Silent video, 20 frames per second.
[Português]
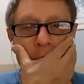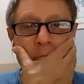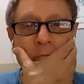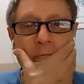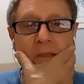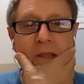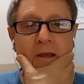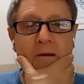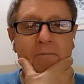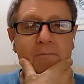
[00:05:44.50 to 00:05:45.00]

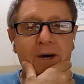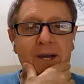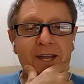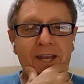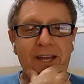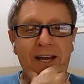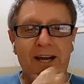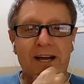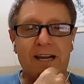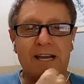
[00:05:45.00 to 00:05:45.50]
Marquei
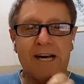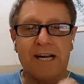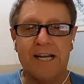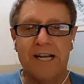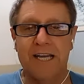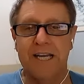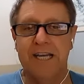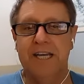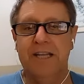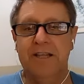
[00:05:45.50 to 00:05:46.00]
a Clara
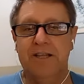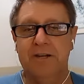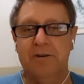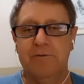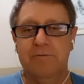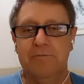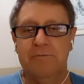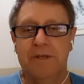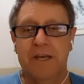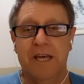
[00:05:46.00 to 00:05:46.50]
aqui, então.
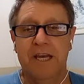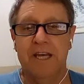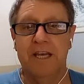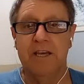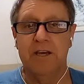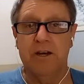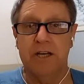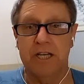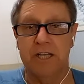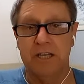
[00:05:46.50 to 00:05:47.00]
E
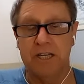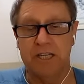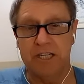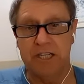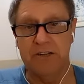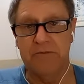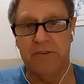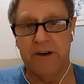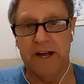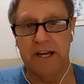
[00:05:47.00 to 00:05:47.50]
aquilo que a gente
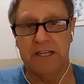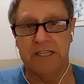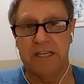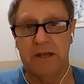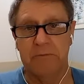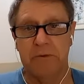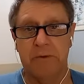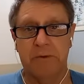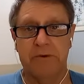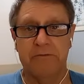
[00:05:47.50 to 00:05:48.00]
fala
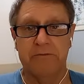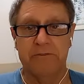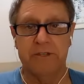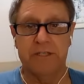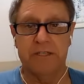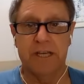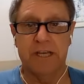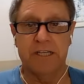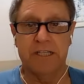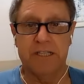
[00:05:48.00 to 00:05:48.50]
sempre para
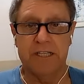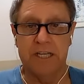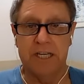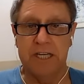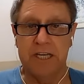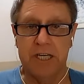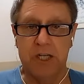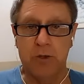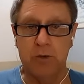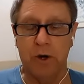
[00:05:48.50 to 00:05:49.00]
vocês,
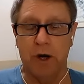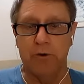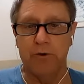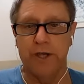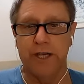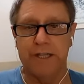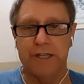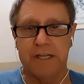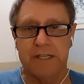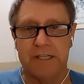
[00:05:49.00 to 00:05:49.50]
seguindo a
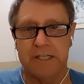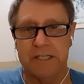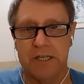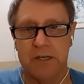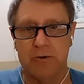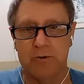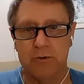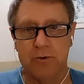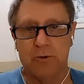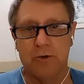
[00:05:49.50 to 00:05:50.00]
orientação
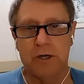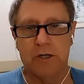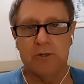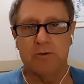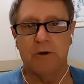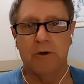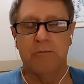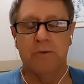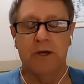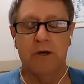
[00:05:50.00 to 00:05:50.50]
do nosso
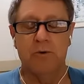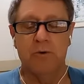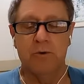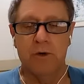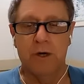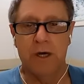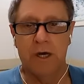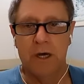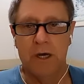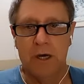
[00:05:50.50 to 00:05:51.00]
amigo
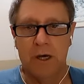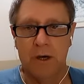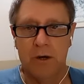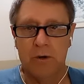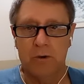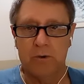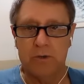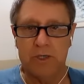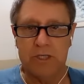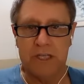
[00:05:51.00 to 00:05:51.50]
o
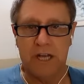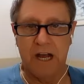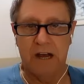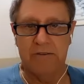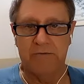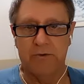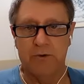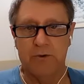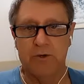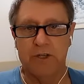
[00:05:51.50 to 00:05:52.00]

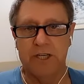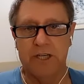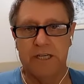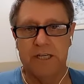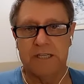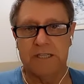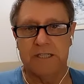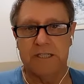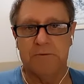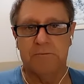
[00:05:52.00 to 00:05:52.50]
Sávio
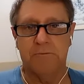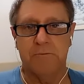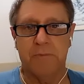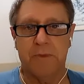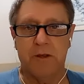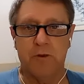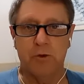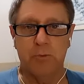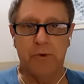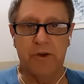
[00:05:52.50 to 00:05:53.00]
Dias,
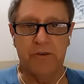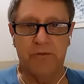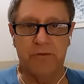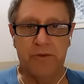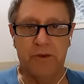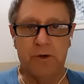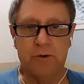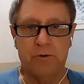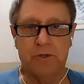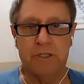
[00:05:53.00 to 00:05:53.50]
do
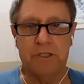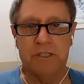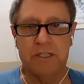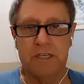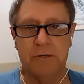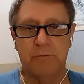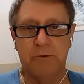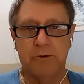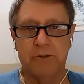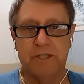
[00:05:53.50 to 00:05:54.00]
perfil
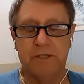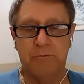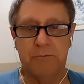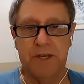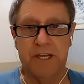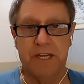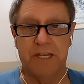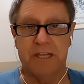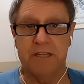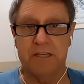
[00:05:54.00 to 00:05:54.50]
Discípulo
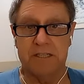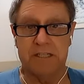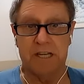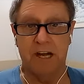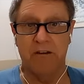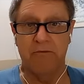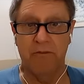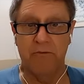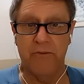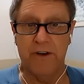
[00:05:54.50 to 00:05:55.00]
Espírita,
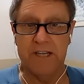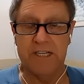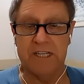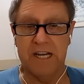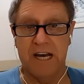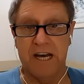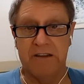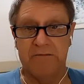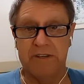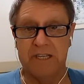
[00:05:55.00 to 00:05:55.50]
Sávio faz
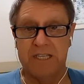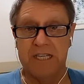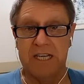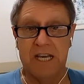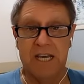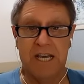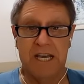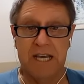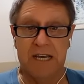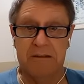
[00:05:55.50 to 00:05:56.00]
lives
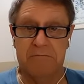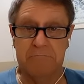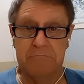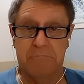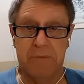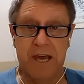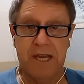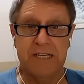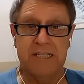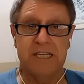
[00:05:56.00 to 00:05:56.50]

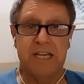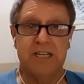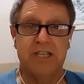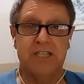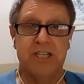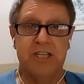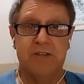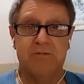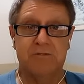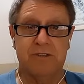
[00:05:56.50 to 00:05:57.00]
bem
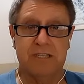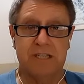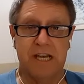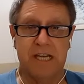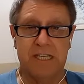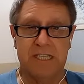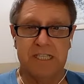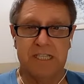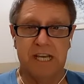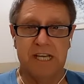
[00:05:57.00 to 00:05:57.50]
cedinho, seis,
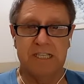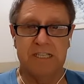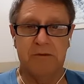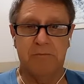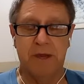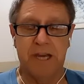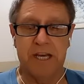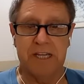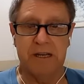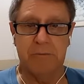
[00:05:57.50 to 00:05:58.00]
seis e
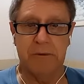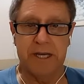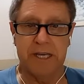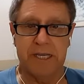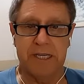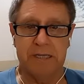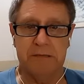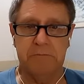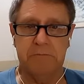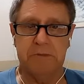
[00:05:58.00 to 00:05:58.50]
meia da
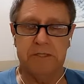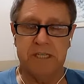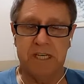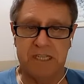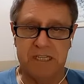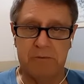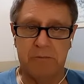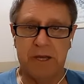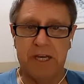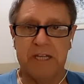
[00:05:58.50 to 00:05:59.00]
manhã, seis e
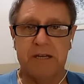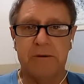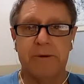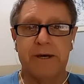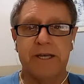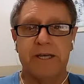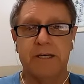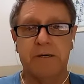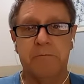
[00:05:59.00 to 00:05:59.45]
meia da manhã,